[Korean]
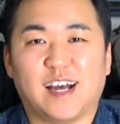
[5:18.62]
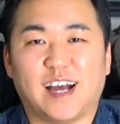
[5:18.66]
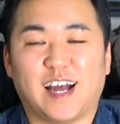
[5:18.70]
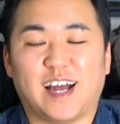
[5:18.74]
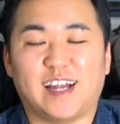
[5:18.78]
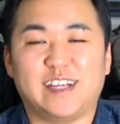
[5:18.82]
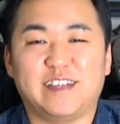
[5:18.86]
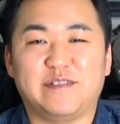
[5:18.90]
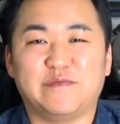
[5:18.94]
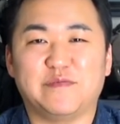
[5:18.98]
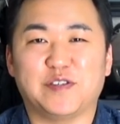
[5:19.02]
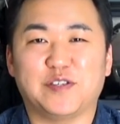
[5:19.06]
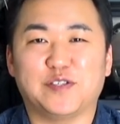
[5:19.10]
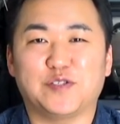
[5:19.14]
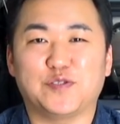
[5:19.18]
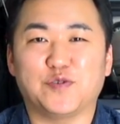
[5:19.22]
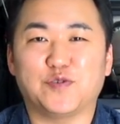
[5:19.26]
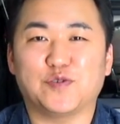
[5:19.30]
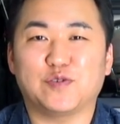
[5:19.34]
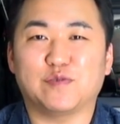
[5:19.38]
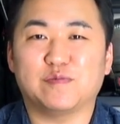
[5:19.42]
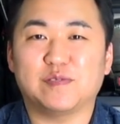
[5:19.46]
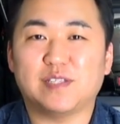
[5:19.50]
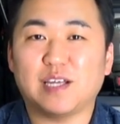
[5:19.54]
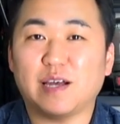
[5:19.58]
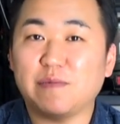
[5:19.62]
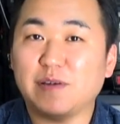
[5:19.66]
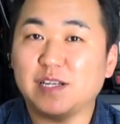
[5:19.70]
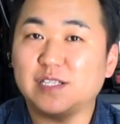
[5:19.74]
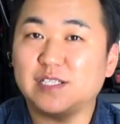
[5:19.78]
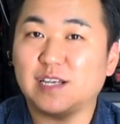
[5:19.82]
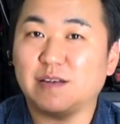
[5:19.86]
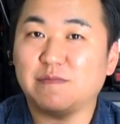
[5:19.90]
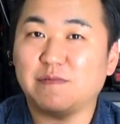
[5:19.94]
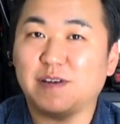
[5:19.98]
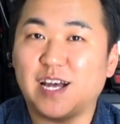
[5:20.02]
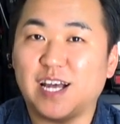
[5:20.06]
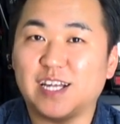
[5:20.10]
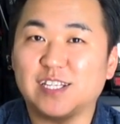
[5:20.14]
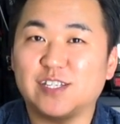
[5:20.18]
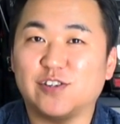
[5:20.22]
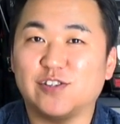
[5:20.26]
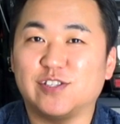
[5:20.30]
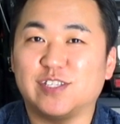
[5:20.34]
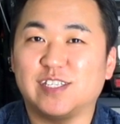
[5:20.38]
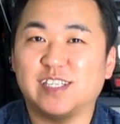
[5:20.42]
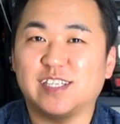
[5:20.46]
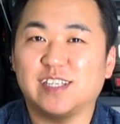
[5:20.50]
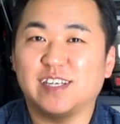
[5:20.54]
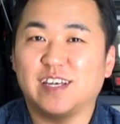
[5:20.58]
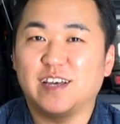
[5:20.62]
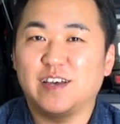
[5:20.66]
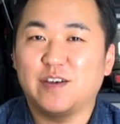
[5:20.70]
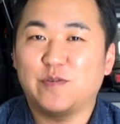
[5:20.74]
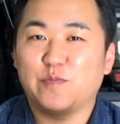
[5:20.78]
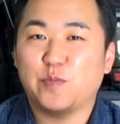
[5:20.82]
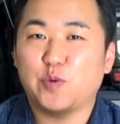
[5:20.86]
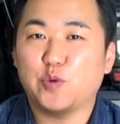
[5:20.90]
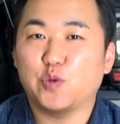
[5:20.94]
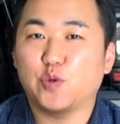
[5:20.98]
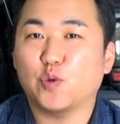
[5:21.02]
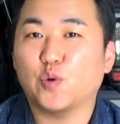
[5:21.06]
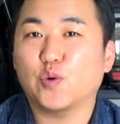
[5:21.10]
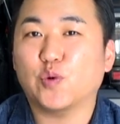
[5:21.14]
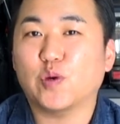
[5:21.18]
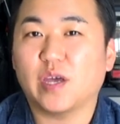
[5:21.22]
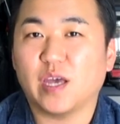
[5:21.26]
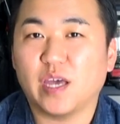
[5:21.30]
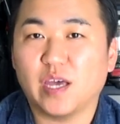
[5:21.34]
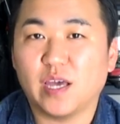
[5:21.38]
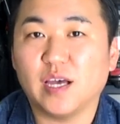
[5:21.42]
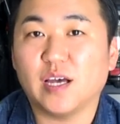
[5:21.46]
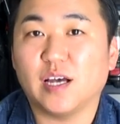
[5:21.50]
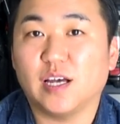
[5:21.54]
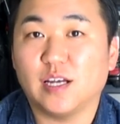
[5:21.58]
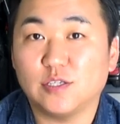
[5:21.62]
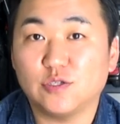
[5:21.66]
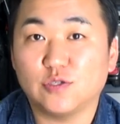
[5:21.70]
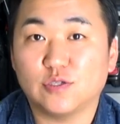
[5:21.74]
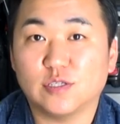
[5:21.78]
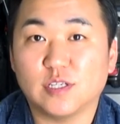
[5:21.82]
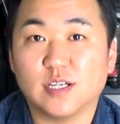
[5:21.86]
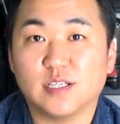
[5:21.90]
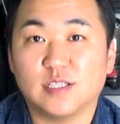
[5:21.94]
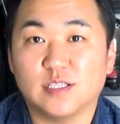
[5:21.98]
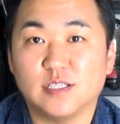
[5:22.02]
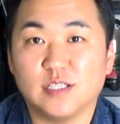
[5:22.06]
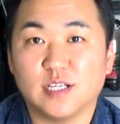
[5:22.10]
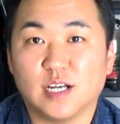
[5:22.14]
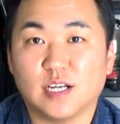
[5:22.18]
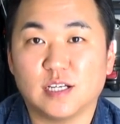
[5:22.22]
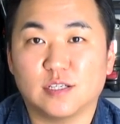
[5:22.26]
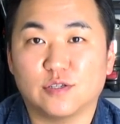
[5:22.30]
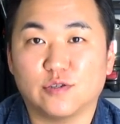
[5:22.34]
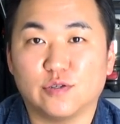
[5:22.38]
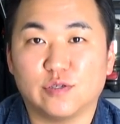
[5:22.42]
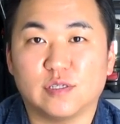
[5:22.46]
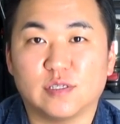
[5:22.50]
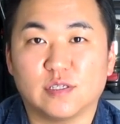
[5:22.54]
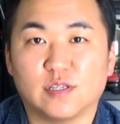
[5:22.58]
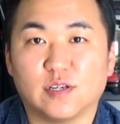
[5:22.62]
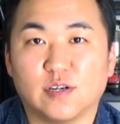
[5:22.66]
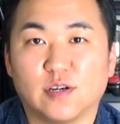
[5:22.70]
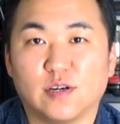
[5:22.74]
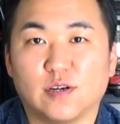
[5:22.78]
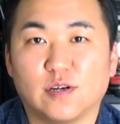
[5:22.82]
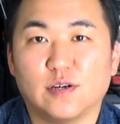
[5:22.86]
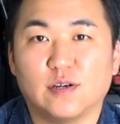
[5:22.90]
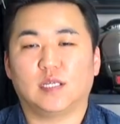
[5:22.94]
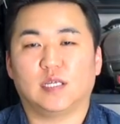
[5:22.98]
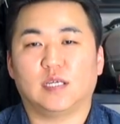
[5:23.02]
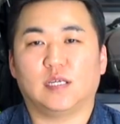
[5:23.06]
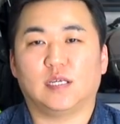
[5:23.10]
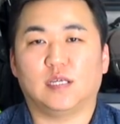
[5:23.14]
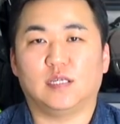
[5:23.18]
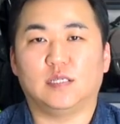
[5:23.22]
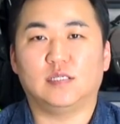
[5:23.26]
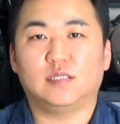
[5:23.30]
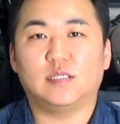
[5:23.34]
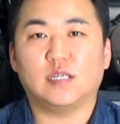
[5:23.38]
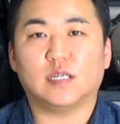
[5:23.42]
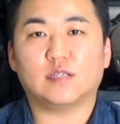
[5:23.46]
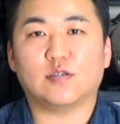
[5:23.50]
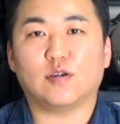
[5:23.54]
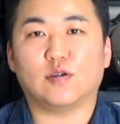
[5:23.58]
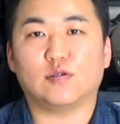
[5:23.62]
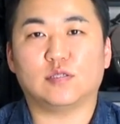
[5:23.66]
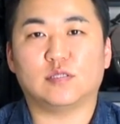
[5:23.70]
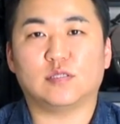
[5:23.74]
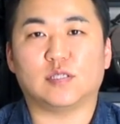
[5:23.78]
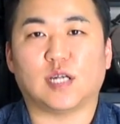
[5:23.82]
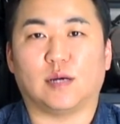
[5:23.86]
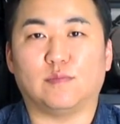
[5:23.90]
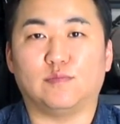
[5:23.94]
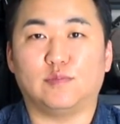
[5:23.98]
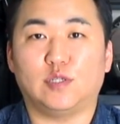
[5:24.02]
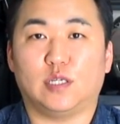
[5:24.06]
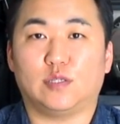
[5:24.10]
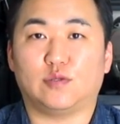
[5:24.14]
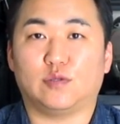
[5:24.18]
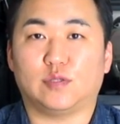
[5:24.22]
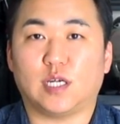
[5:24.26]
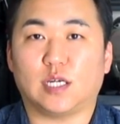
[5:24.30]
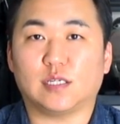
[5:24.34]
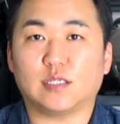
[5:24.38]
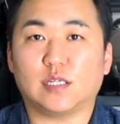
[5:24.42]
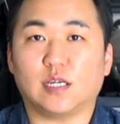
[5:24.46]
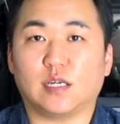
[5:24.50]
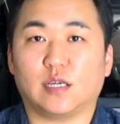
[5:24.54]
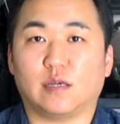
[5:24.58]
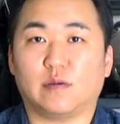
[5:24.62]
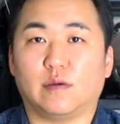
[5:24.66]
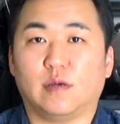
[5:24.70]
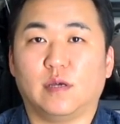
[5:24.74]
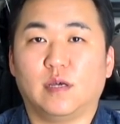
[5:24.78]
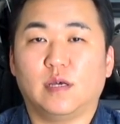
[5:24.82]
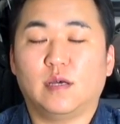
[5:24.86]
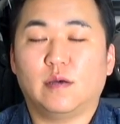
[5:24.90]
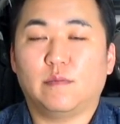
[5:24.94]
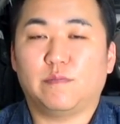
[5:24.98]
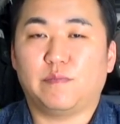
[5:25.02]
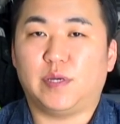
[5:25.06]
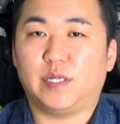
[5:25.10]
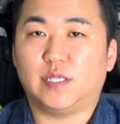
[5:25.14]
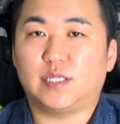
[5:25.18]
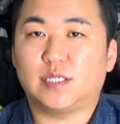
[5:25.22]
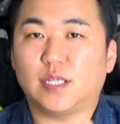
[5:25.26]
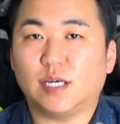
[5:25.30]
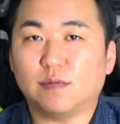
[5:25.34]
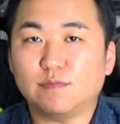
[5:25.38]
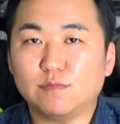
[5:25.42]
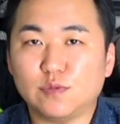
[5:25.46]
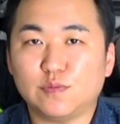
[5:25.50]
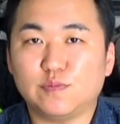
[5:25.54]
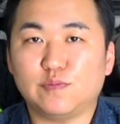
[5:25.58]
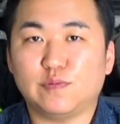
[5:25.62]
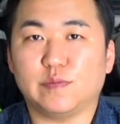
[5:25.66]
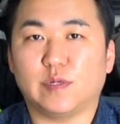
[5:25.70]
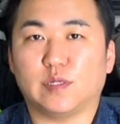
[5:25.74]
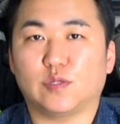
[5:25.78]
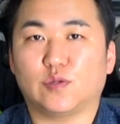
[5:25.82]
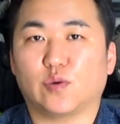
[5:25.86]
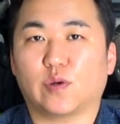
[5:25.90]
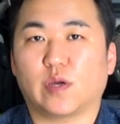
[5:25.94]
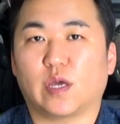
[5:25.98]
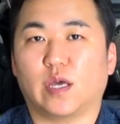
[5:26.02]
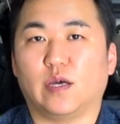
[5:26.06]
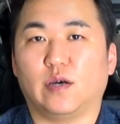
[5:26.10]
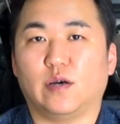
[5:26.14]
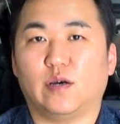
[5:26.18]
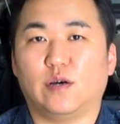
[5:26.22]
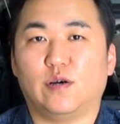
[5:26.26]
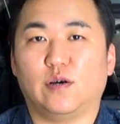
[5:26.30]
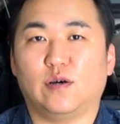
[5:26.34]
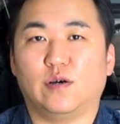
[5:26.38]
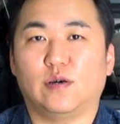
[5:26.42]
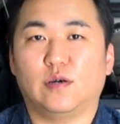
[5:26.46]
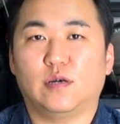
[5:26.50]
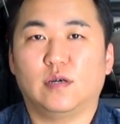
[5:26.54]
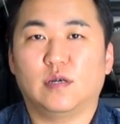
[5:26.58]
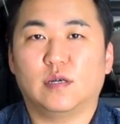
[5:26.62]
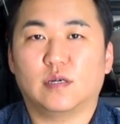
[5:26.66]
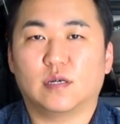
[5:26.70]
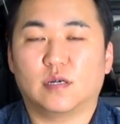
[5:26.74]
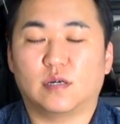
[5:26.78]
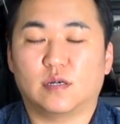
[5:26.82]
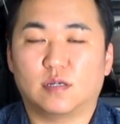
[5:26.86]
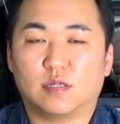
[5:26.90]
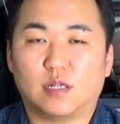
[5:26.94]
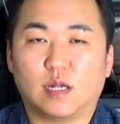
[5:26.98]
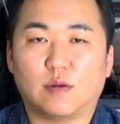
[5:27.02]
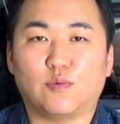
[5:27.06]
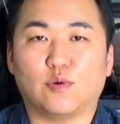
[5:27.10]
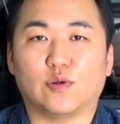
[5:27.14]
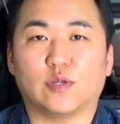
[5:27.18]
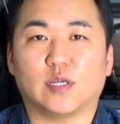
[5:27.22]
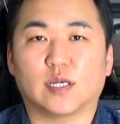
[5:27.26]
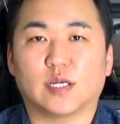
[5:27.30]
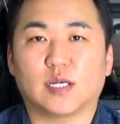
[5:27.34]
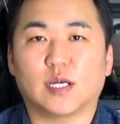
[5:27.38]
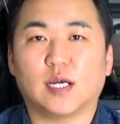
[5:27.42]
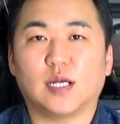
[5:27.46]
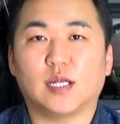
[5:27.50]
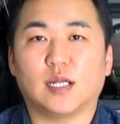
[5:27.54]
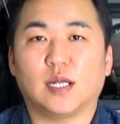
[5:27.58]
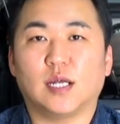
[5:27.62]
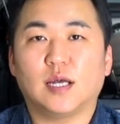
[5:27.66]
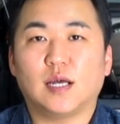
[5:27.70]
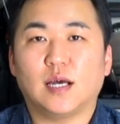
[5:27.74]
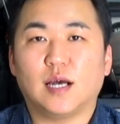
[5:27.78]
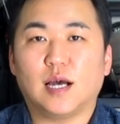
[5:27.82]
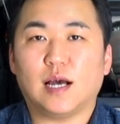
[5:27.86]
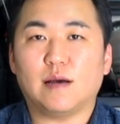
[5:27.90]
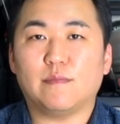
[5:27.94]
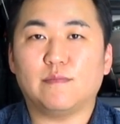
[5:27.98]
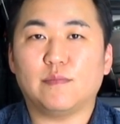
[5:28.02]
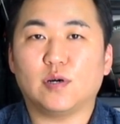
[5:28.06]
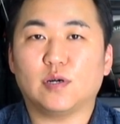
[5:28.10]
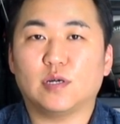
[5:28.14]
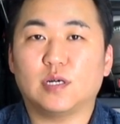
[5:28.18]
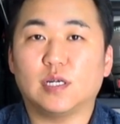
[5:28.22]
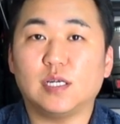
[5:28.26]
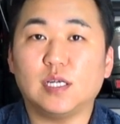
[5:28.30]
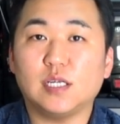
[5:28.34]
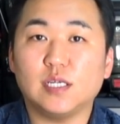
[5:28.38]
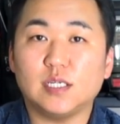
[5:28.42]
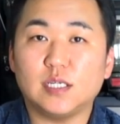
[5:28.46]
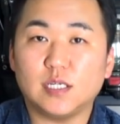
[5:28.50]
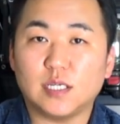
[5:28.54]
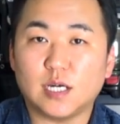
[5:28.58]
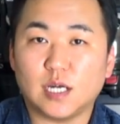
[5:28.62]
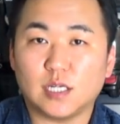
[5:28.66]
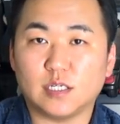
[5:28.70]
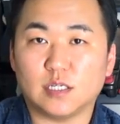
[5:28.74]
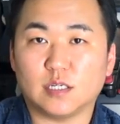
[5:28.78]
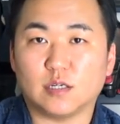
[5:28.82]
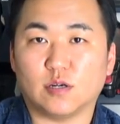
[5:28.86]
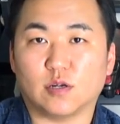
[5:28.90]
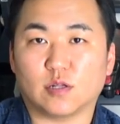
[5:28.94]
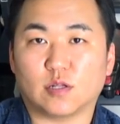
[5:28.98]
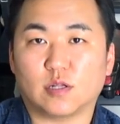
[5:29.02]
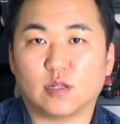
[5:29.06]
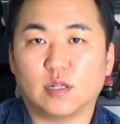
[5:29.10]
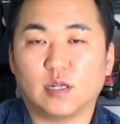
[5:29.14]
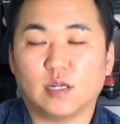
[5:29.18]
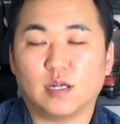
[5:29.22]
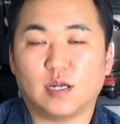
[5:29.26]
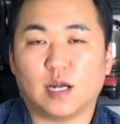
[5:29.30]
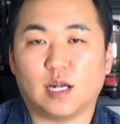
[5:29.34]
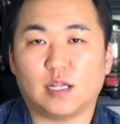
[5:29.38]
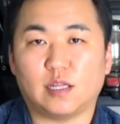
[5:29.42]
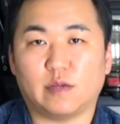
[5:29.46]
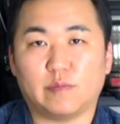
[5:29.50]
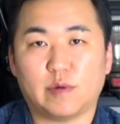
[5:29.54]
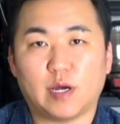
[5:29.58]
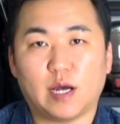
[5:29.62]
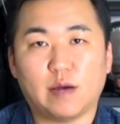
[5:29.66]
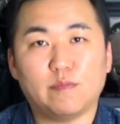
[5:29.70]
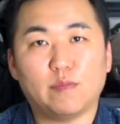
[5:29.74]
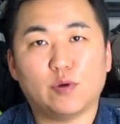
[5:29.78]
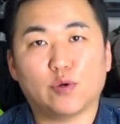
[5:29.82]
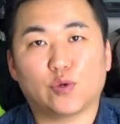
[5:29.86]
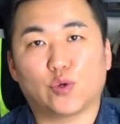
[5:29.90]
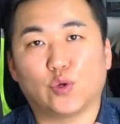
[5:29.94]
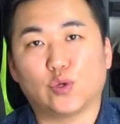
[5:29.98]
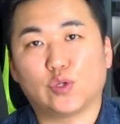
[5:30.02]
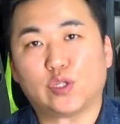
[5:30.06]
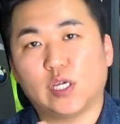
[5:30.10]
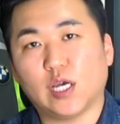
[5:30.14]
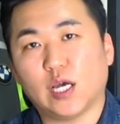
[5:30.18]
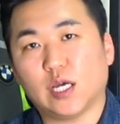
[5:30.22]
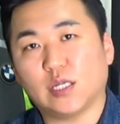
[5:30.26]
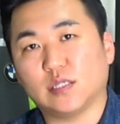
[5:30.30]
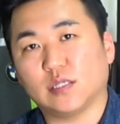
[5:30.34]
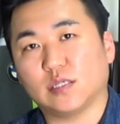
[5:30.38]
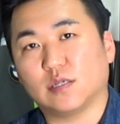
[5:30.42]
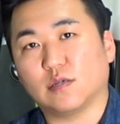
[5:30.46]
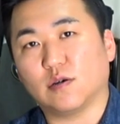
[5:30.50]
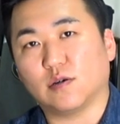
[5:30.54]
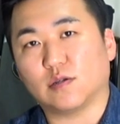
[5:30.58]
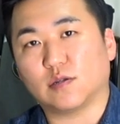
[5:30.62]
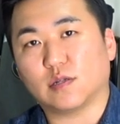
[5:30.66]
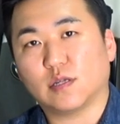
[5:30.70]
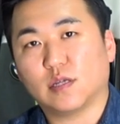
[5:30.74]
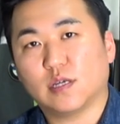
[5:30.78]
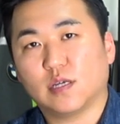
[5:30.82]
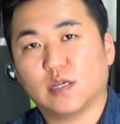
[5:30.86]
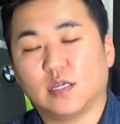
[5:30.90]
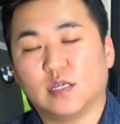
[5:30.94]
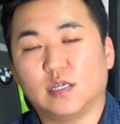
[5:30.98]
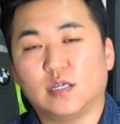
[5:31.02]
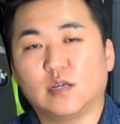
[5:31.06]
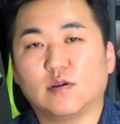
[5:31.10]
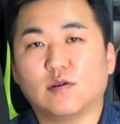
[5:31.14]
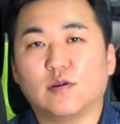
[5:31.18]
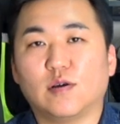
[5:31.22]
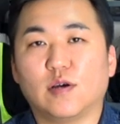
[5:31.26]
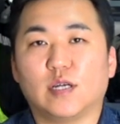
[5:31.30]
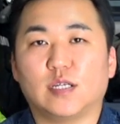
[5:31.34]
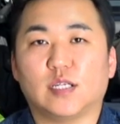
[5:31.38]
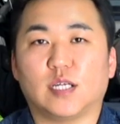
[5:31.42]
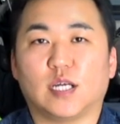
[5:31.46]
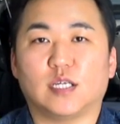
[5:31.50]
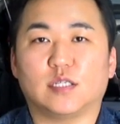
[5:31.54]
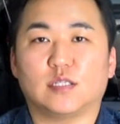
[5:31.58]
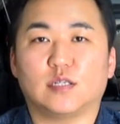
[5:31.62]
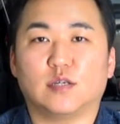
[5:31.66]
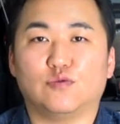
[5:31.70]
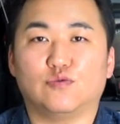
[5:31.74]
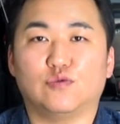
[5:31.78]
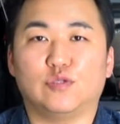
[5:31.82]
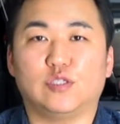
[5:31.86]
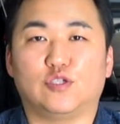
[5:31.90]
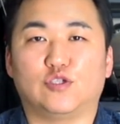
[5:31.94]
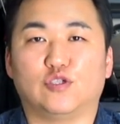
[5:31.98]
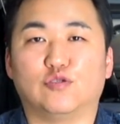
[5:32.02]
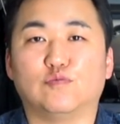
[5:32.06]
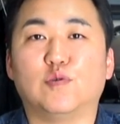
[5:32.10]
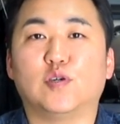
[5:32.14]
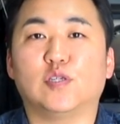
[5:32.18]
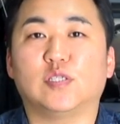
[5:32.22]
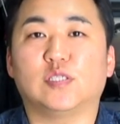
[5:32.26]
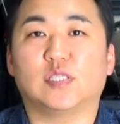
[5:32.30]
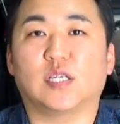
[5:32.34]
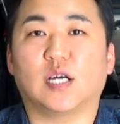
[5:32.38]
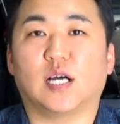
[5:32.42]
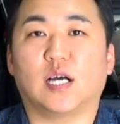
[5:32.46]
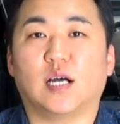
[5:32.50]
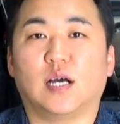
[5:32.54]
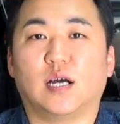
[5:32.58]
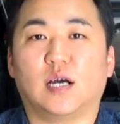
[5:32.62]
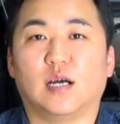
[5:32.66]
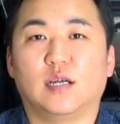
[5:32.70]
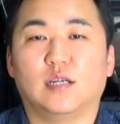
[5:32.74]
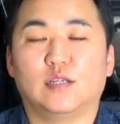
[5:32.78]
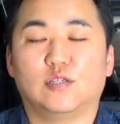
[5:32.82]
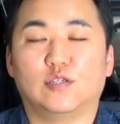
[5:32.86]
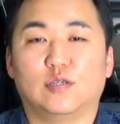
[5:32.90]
아니면 조금 샤바샤바 하던지 뭐 이렇게 해야 해준다는 이야기도 있어요 인젝터는 아무래도 상당히 비싼 부품에 속해요 그러다 보니까 한번 클리닝하는 것 아니면 한번 교체하는 것 이런 거에 대해서 우리 주머니가